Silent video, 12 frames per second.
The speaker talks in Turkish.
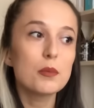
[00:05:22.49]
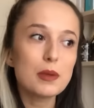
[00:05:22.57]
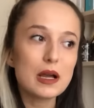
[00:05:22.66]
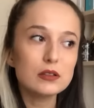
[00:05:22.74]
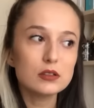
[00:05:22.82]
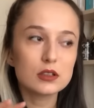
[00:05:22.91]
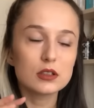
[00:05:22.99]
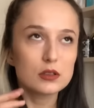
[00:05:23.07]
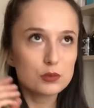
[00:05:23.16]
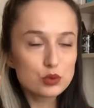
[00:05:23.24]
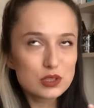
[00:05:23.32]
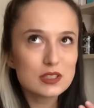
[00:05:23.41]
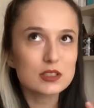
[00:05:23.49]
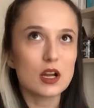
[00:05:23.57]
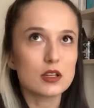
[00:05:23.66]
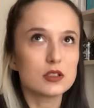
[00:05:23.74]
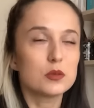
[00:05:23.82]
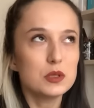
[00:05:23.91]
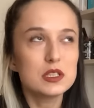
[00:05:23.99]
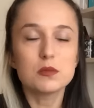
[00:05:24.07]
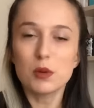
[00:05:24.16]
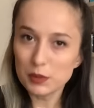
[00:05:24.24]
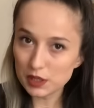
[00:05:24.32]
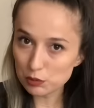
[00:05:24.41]
Ben e, bu ses kaydını
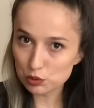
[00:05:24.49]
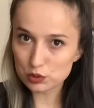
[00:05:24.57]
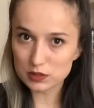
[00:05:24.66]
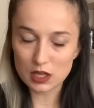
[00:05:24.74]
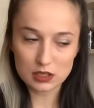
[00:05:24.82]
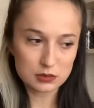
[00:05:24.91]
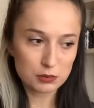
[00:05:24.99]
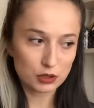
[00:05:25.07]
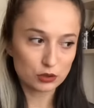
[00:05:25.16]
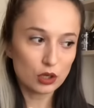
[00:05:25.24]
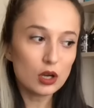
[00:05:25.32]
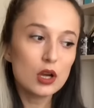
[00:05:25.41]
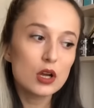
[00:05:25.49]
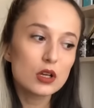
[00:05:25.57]
bitirmem 2,5 saatimi alıyor